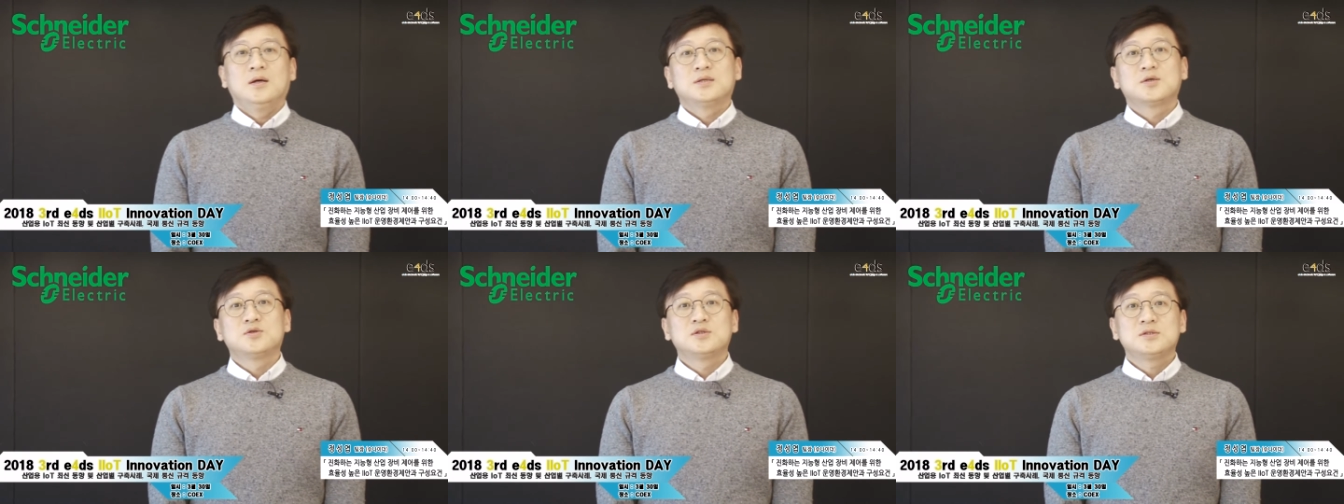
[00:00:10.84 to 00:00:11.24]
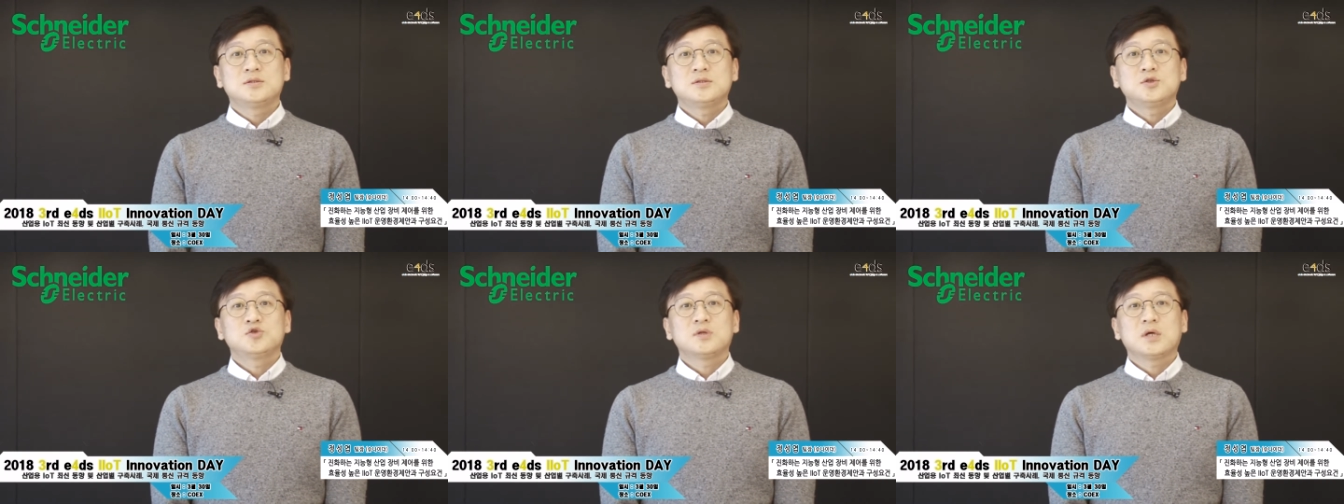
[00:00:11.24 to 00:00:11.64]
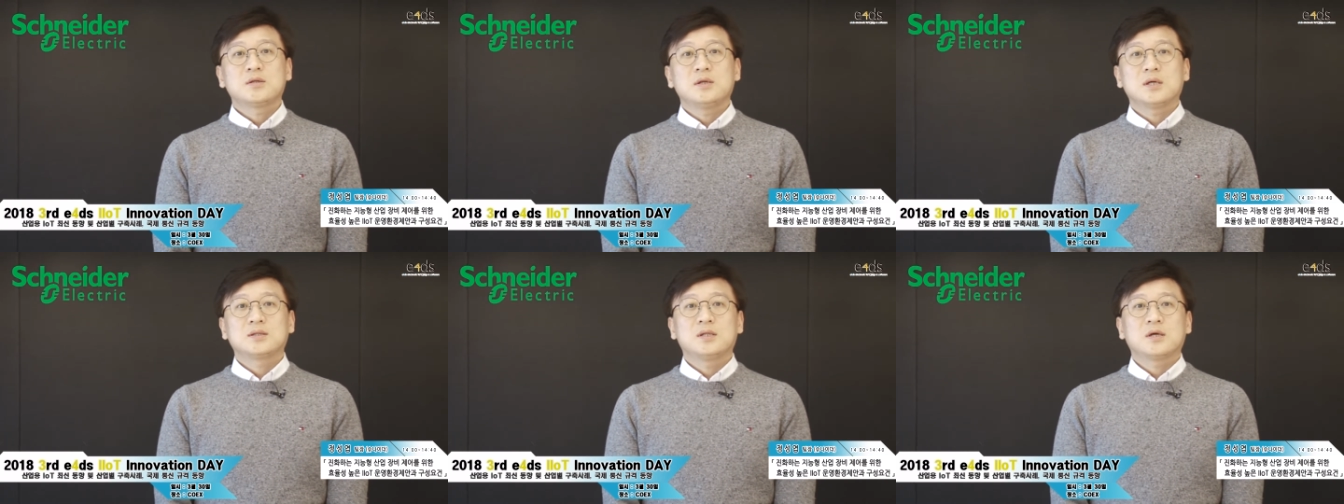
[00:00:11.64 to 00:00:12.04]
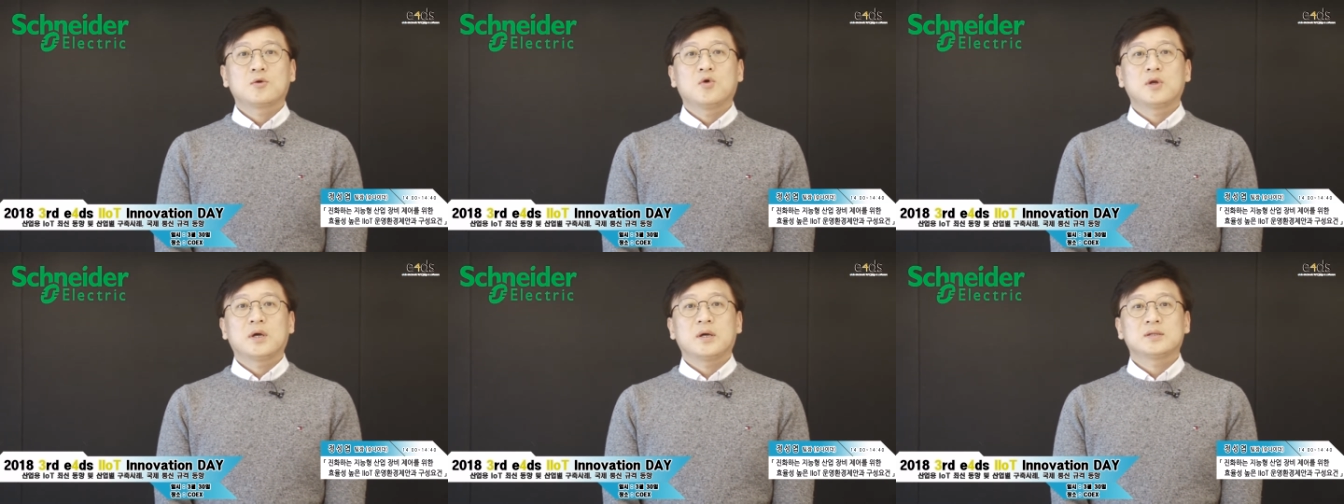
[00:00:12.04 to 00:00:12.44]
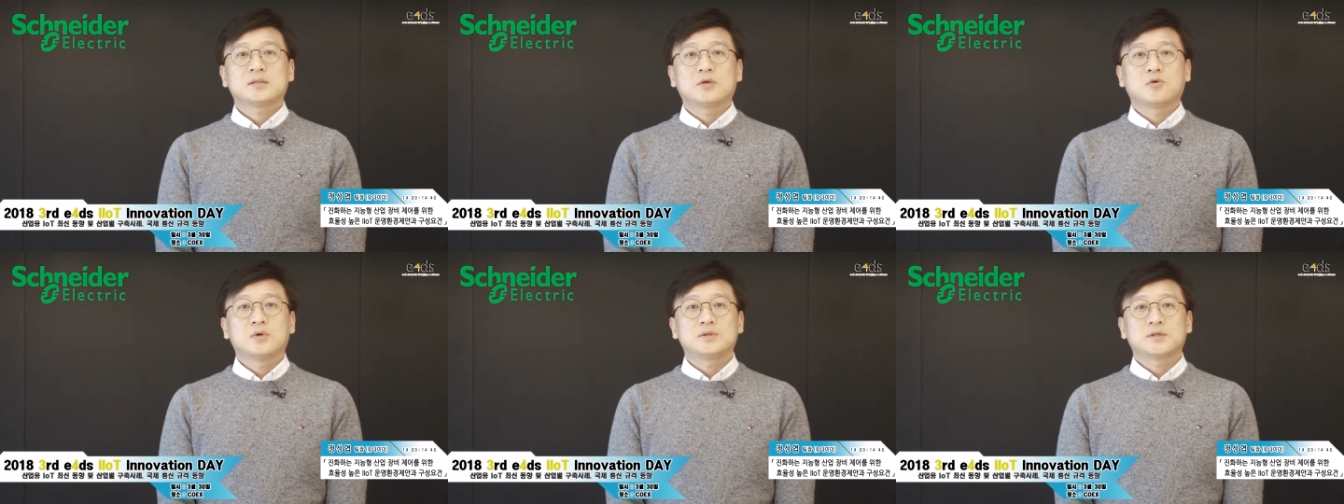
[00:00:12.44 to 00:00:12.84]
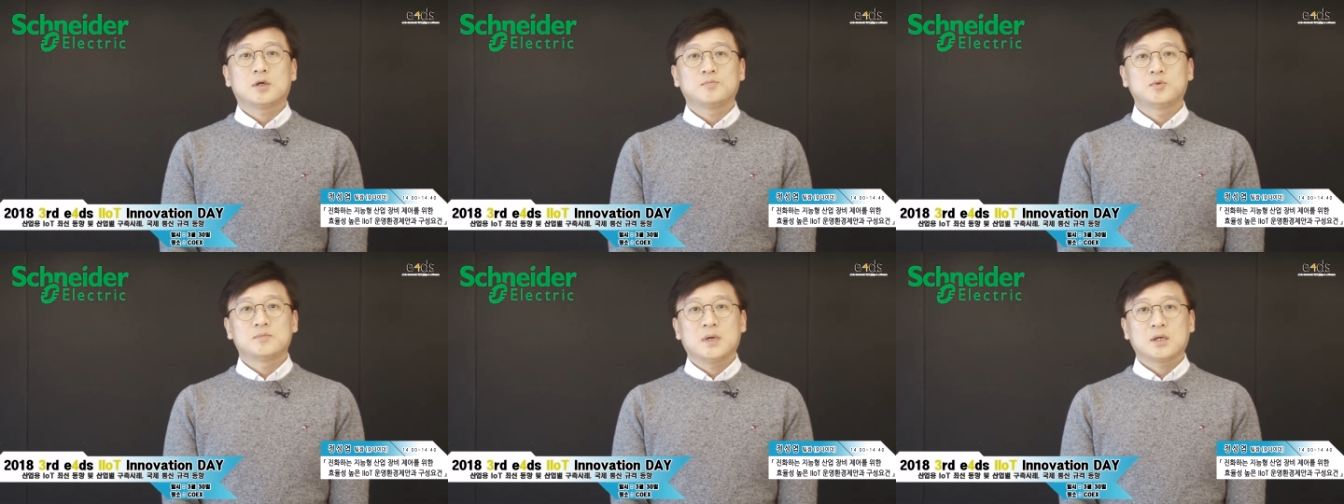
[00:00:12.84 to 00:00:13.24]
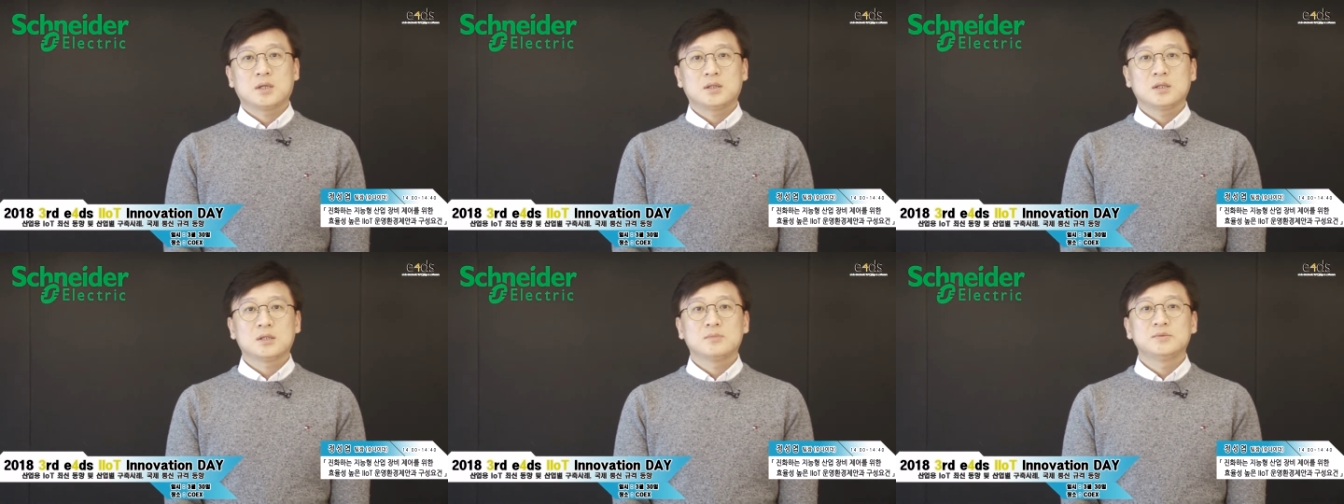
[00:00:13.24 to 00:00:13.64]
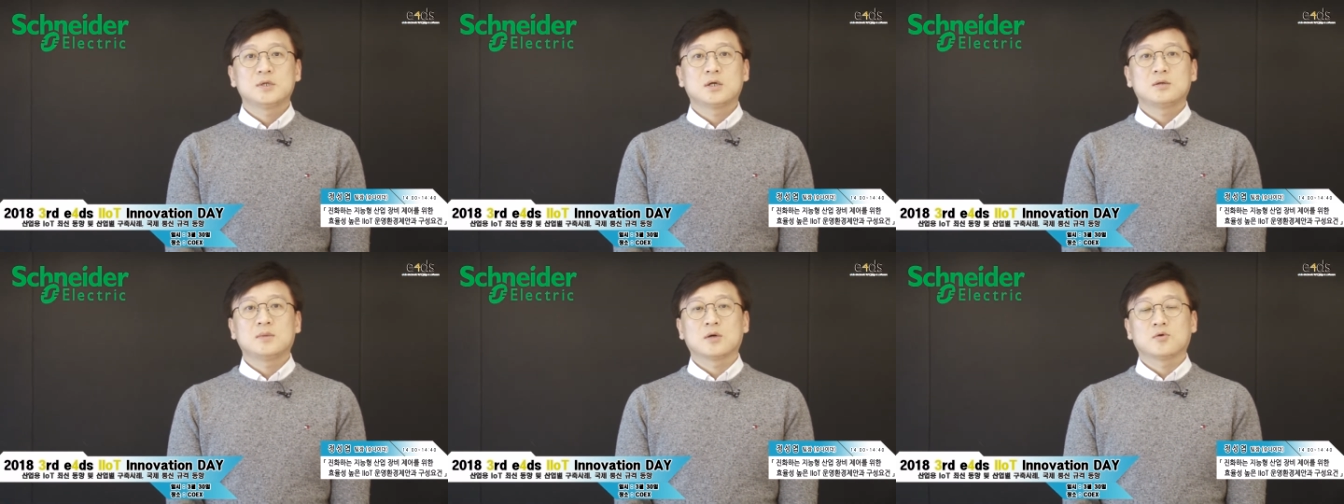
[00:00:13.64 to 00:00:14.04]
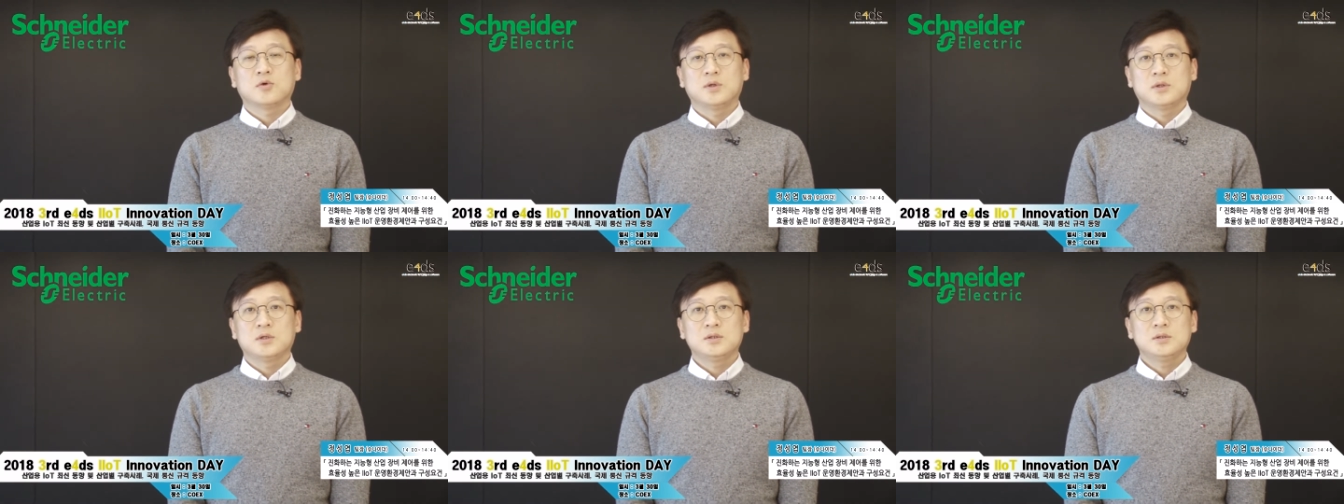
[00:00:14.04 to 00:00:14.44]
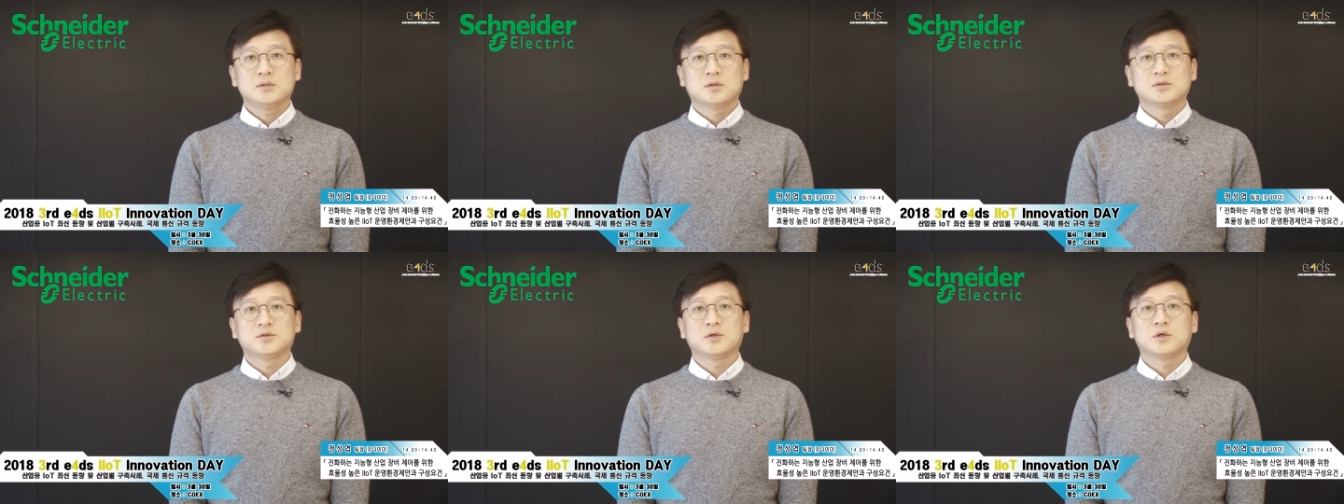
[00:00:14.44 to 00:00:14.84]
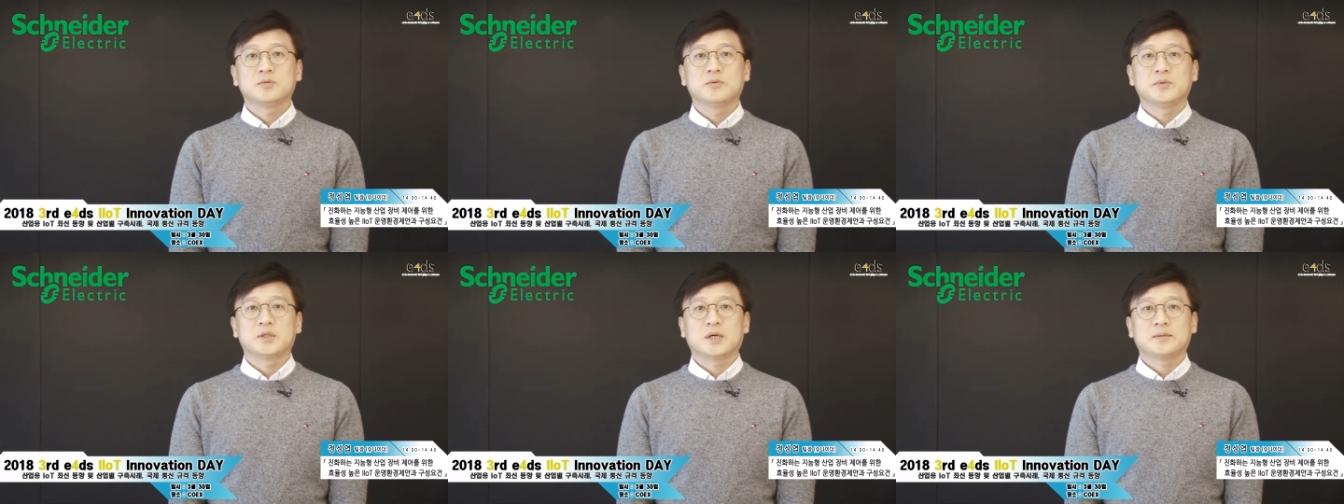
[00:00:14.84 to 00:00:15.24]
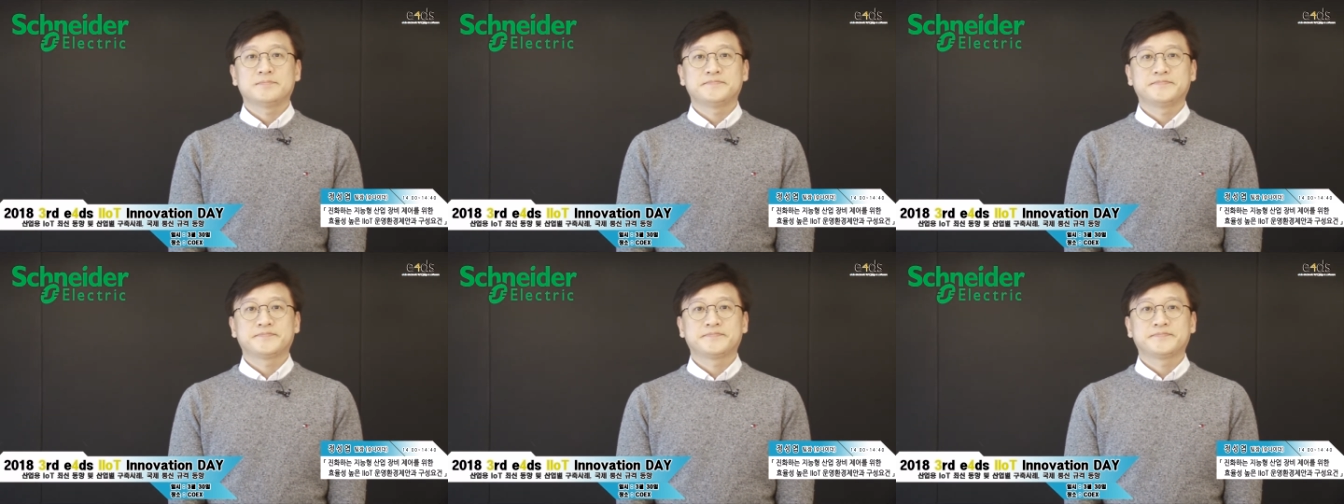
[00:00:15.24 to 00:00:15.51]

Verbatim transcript: 저는 슈나이더 일렉트릭 코리아의 자동화 사업부 마케팅 팀장을 맡고 있는 정성엽입니다.